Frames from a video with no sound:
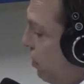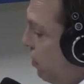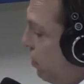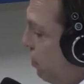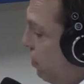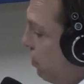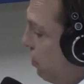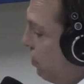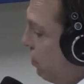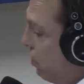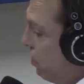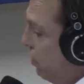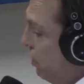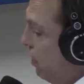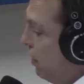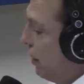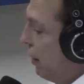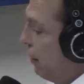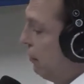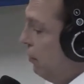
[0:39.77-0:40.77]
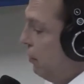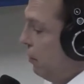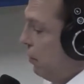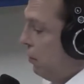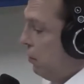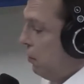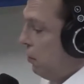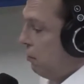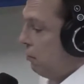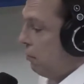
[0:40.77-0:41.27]
а,
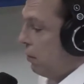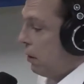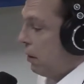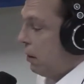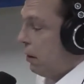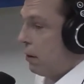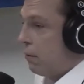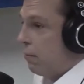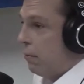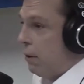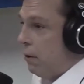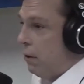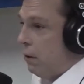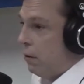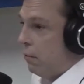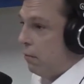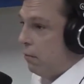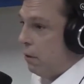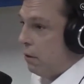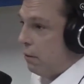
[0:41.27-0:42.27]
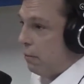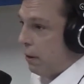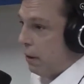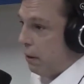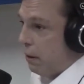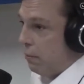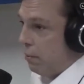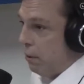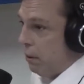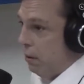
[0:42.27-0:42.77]
независящим от нас причинам не
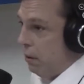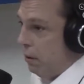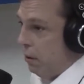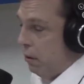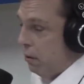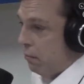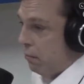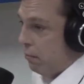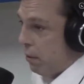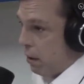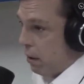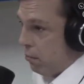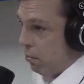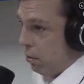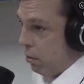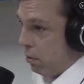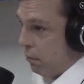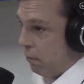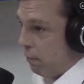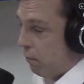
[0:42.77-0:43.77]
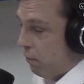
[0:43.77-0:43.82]
смогла прийти по работе,